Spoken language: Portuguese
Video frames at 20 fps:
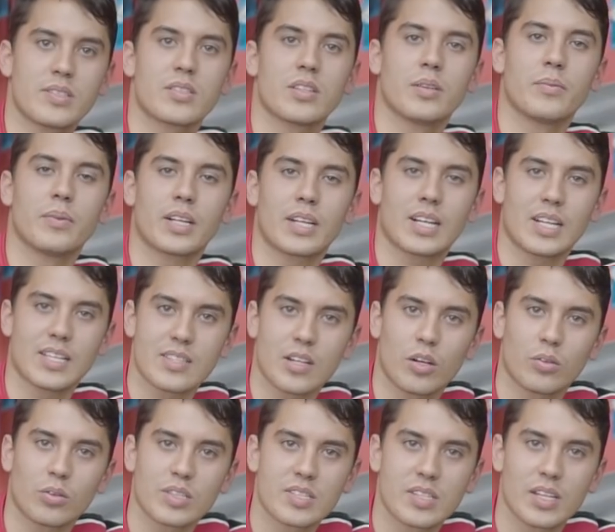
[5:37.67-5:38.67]
se chama
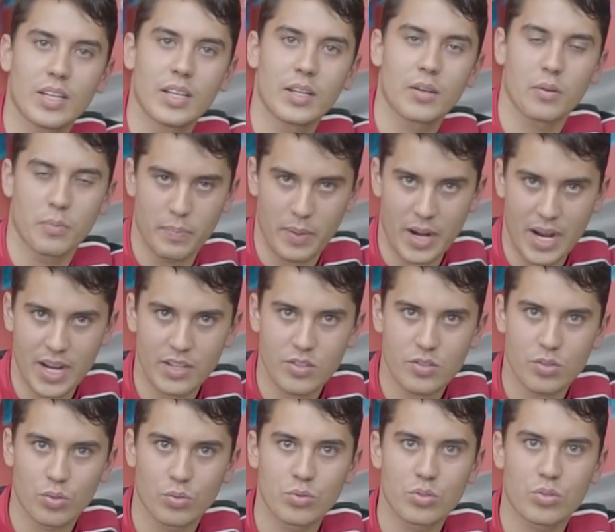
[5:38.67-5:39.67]
Casal da Celeiro by
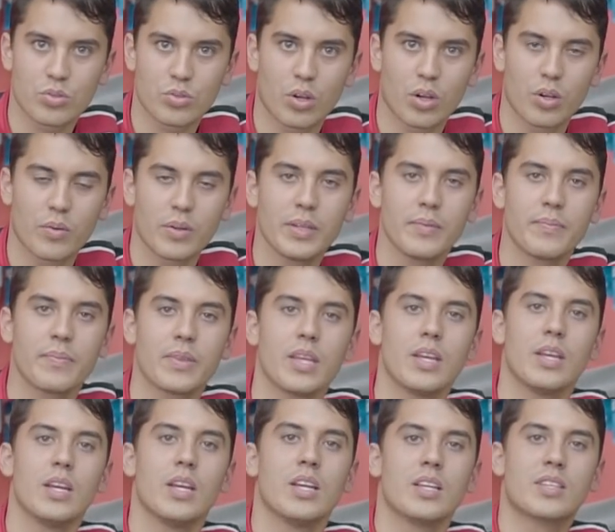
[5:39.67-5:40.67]
Sound Story.
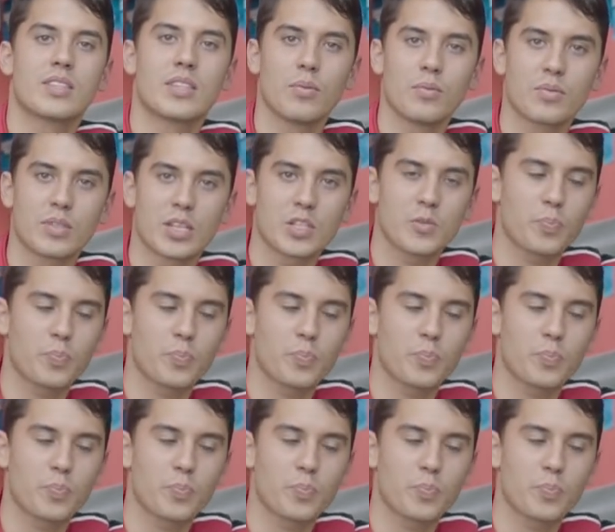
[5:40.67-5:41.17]
Estamos à